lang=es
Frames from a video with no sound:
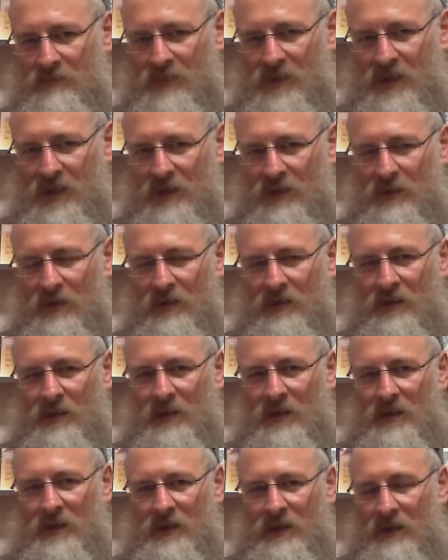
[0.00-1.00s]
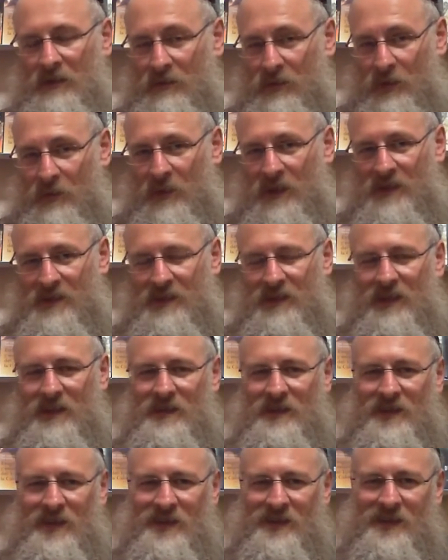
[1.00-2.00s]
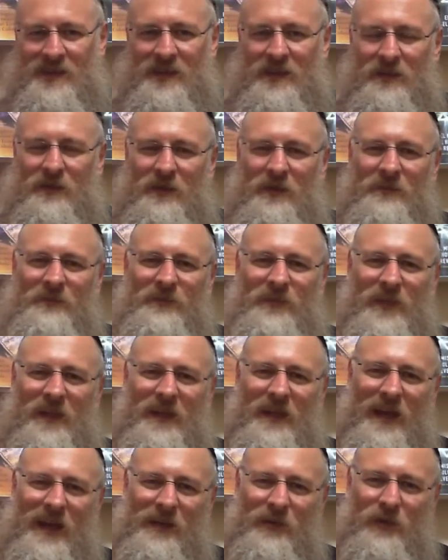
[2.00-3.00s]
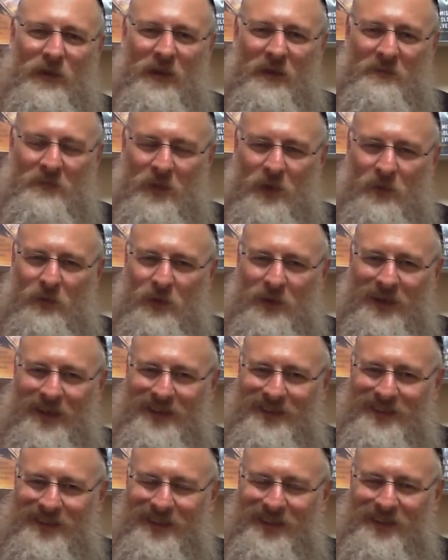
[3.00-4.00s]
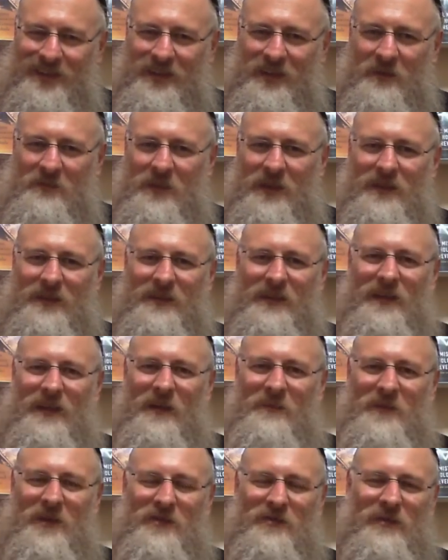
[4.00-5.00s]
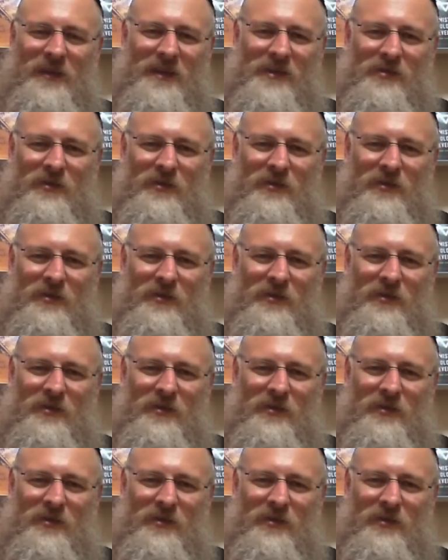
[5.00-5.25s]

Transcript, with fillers: sino en forma extensa, sino de algo que provoca directamente en la persona.